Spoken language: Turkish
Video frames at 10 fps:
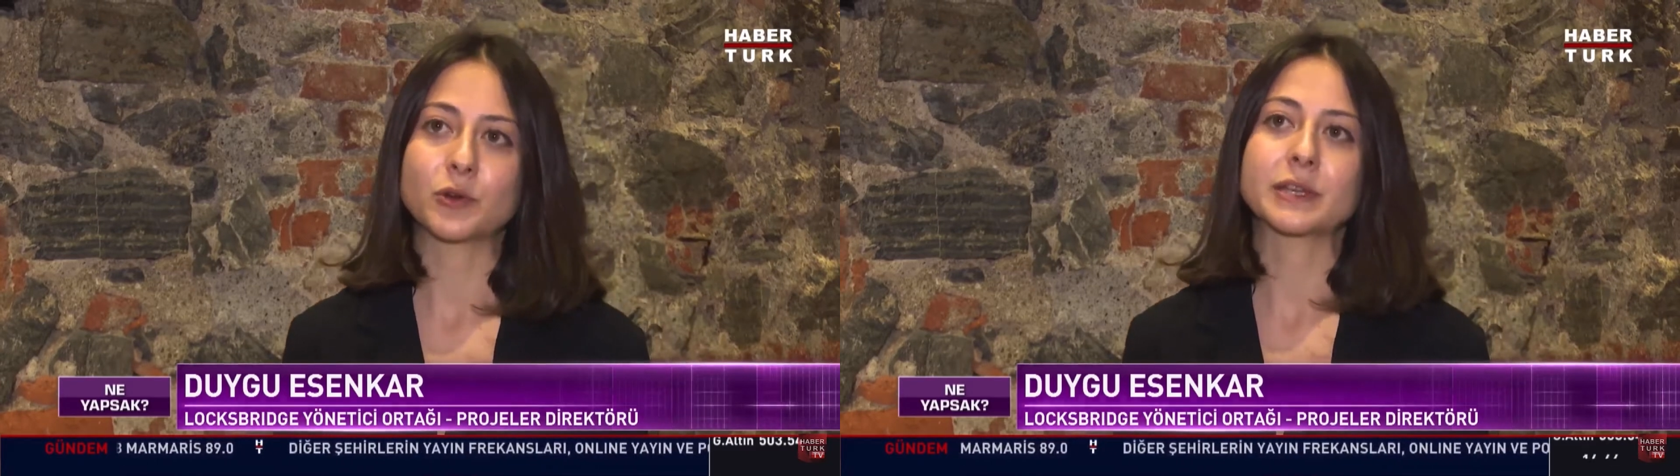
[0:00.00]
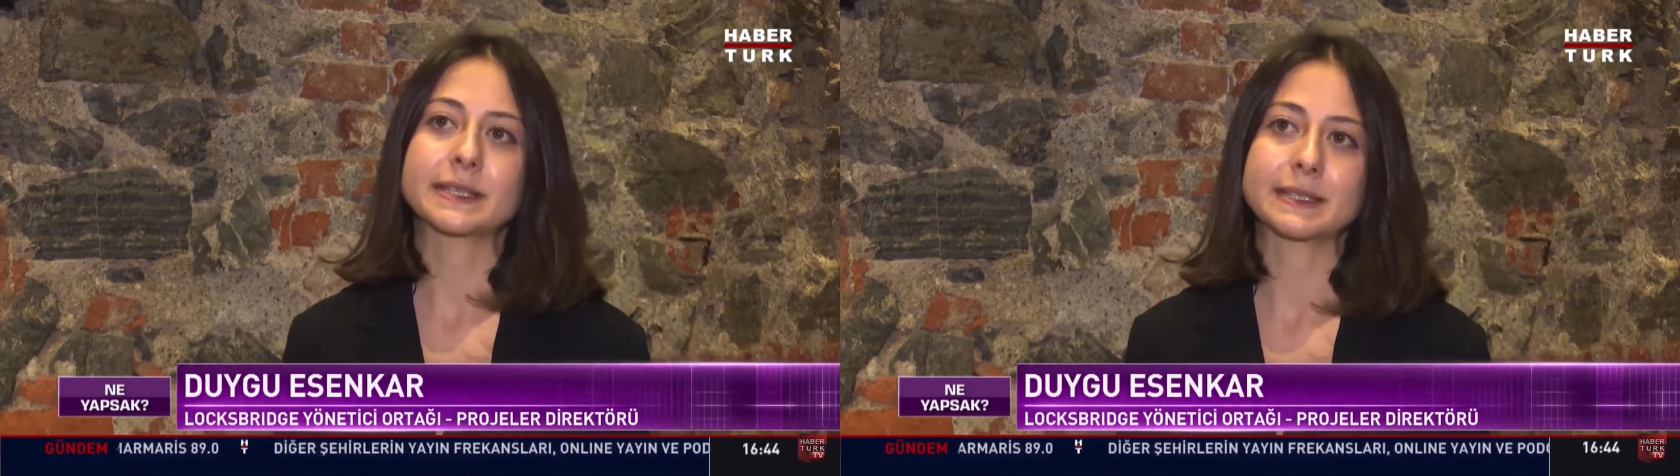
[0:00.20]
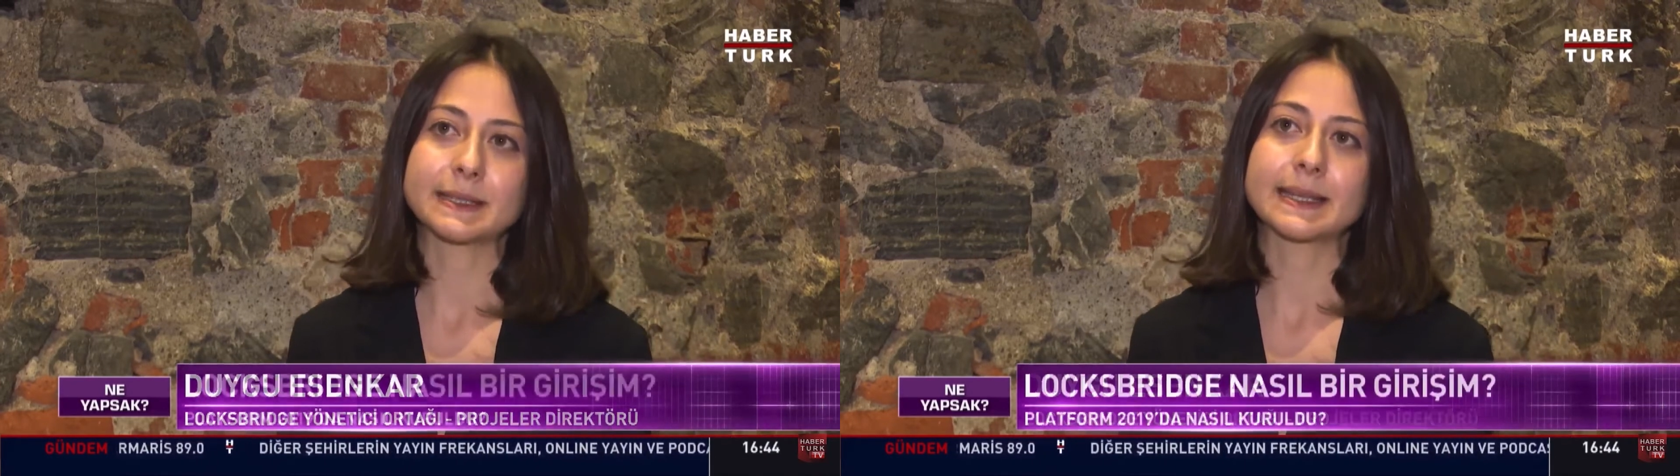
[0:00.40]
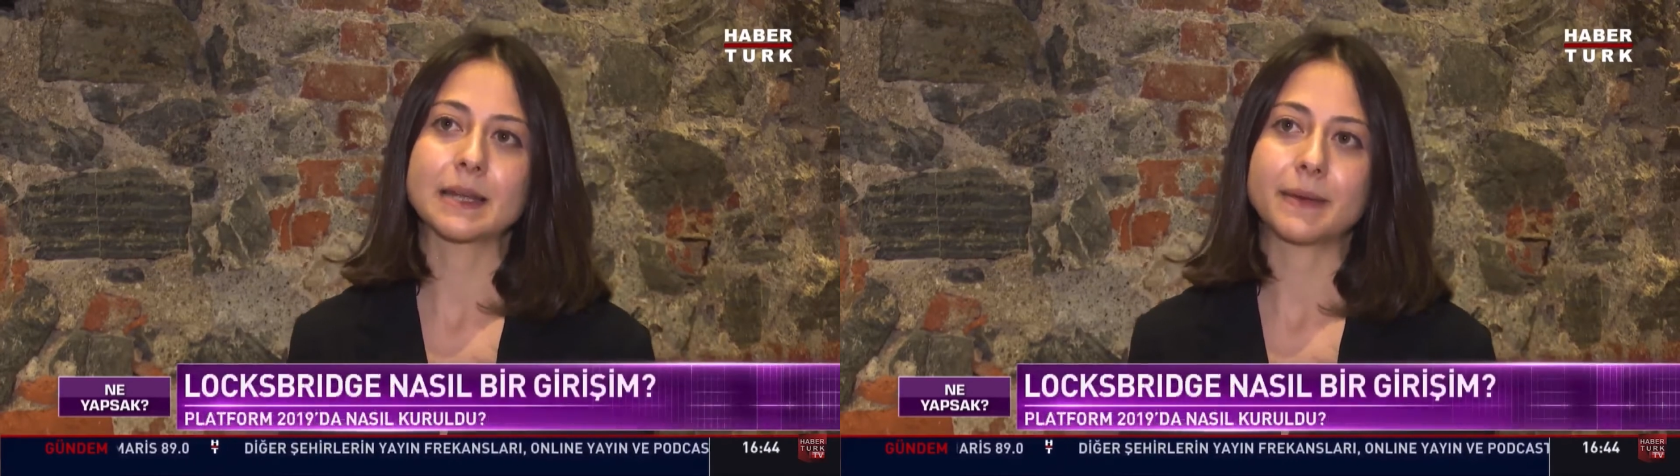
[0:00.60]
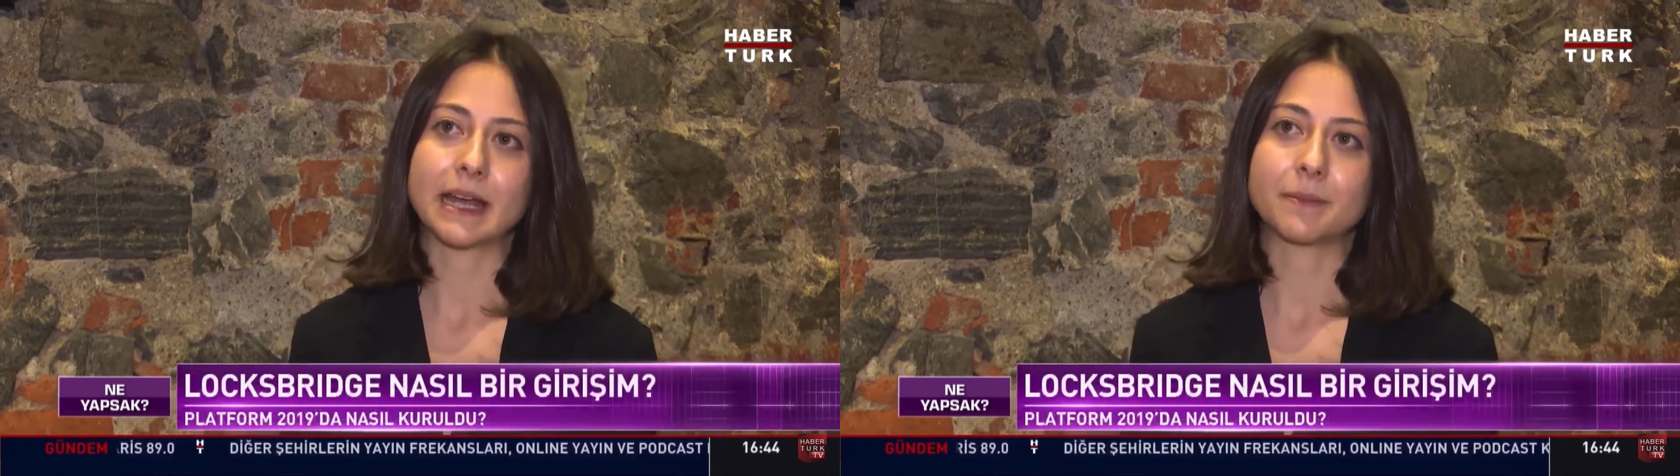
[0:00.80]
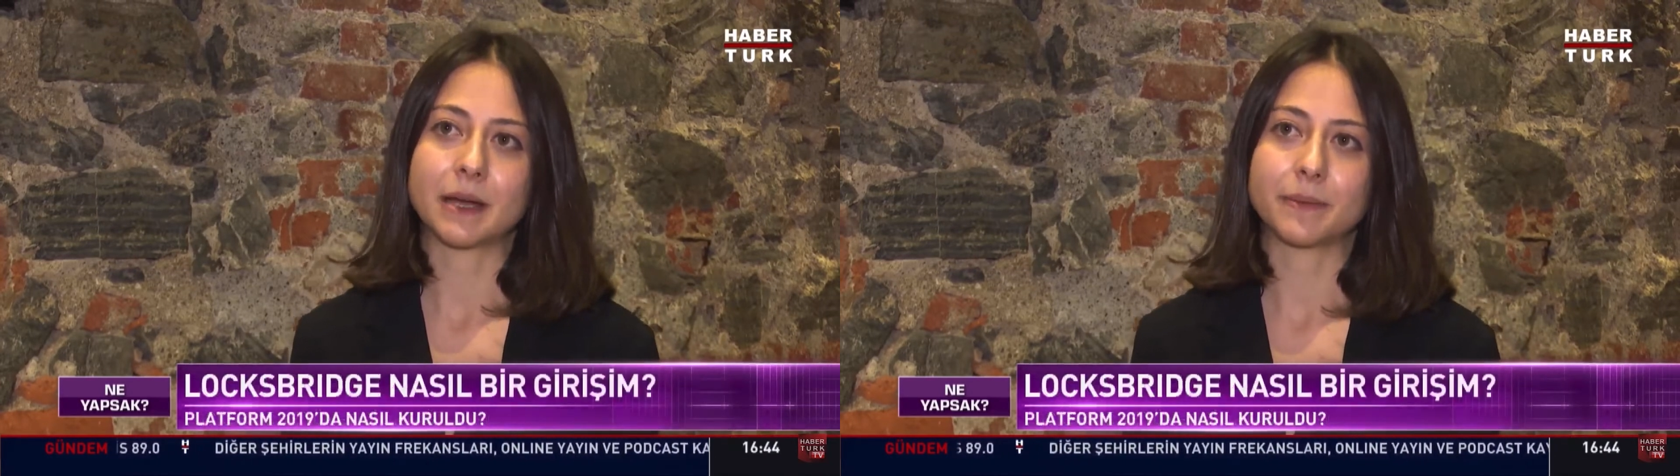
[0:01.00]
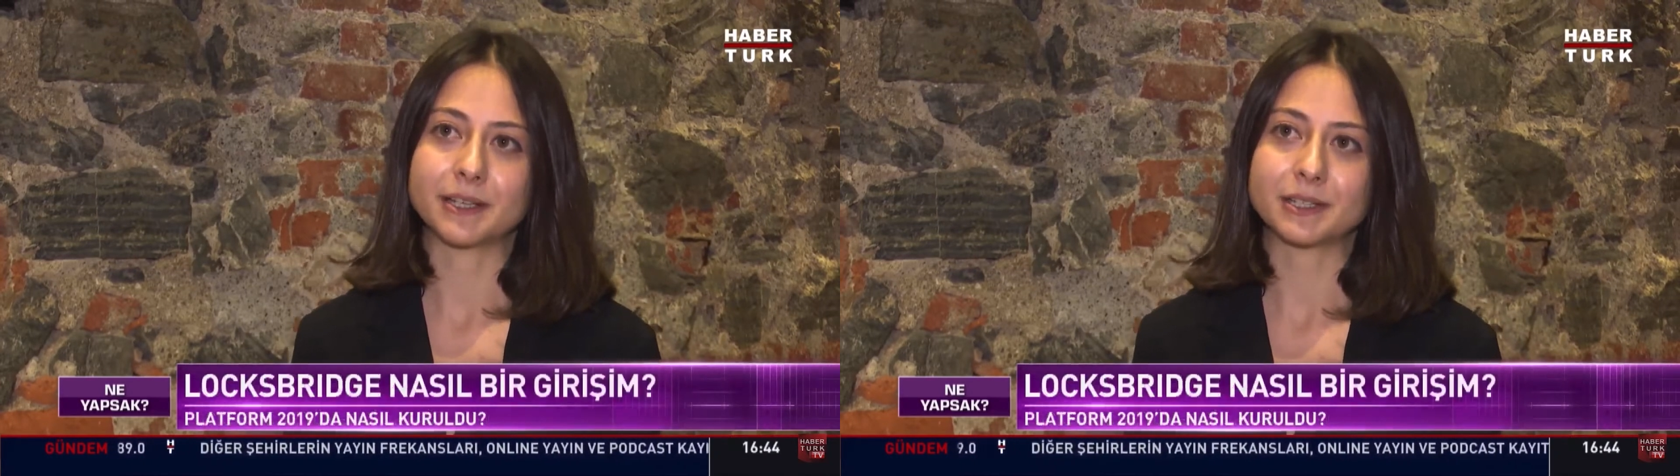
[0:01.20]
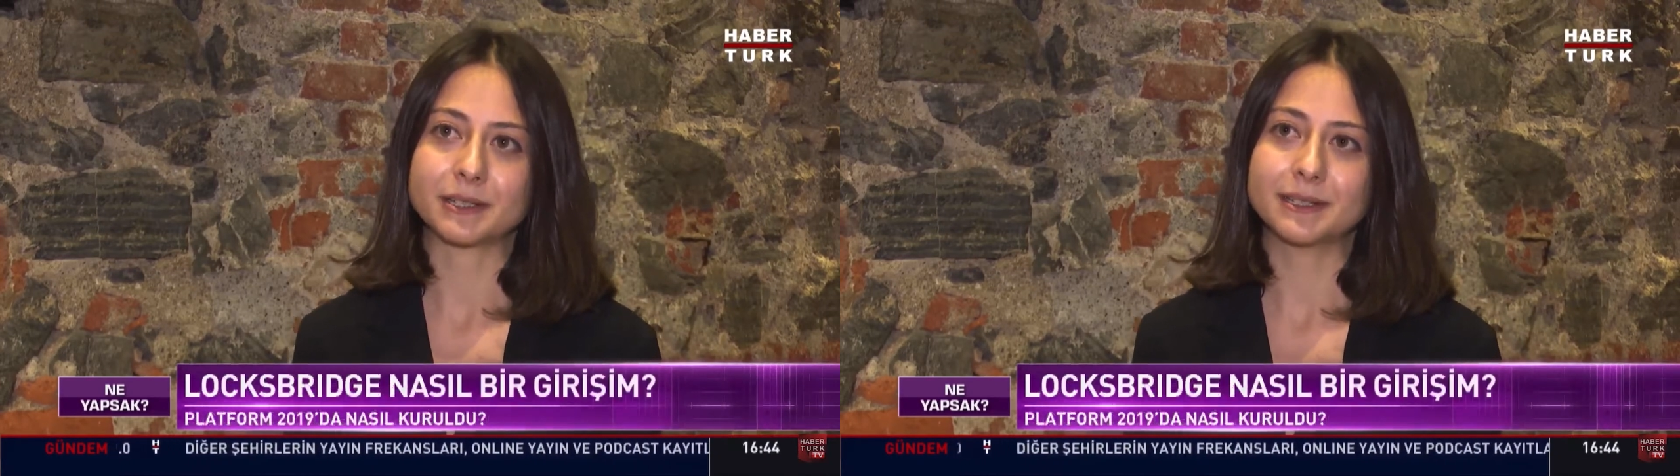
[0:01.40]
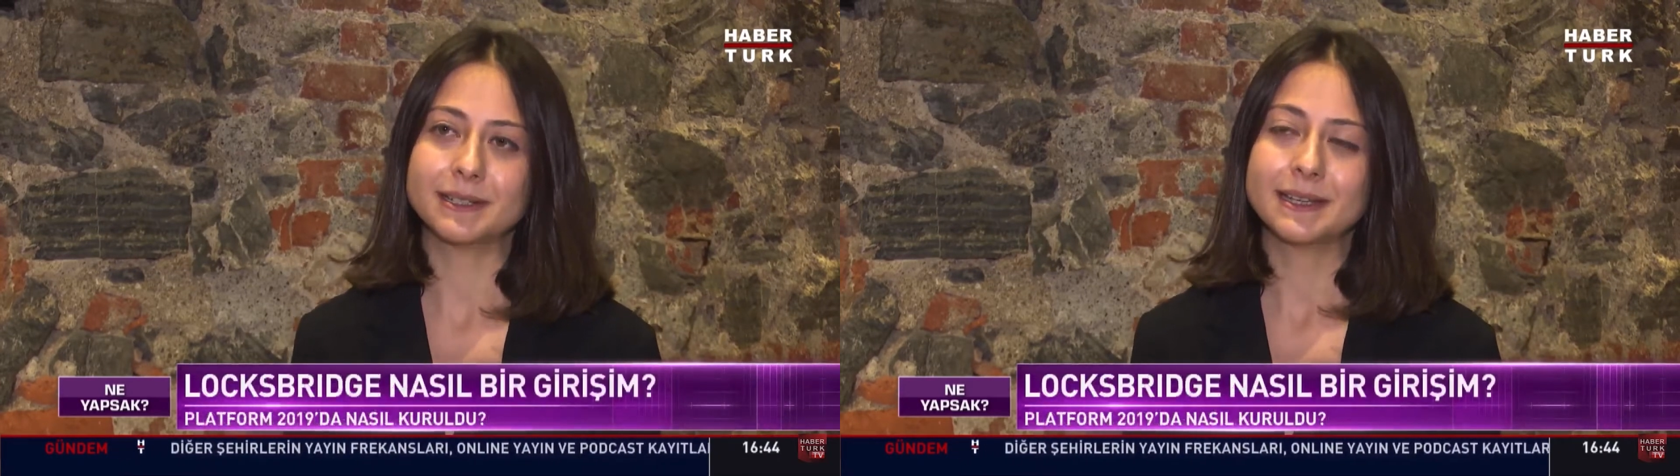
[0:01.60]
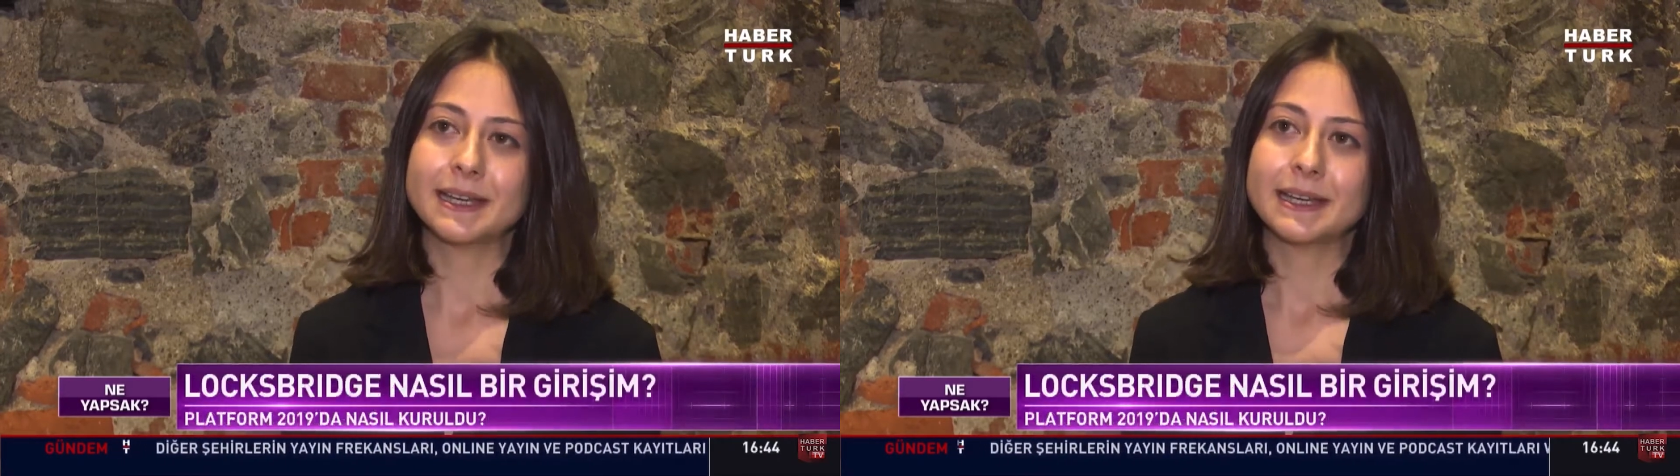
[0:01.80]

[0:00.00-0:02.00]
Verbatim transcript: Orkestrası ile beraber başladı.